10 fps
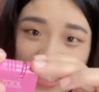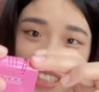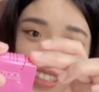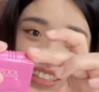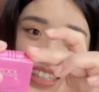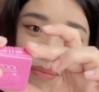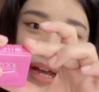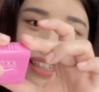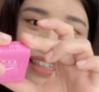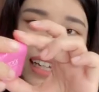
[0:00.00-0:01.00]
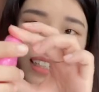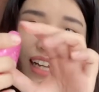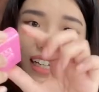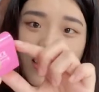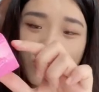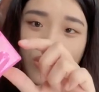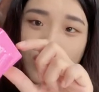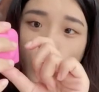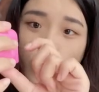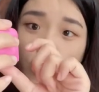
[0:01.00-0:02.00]
所以就直接把它打开，拿去
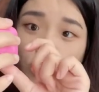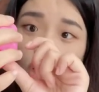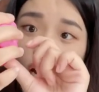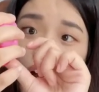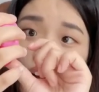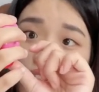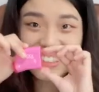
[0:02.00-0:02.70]
丢掉就好。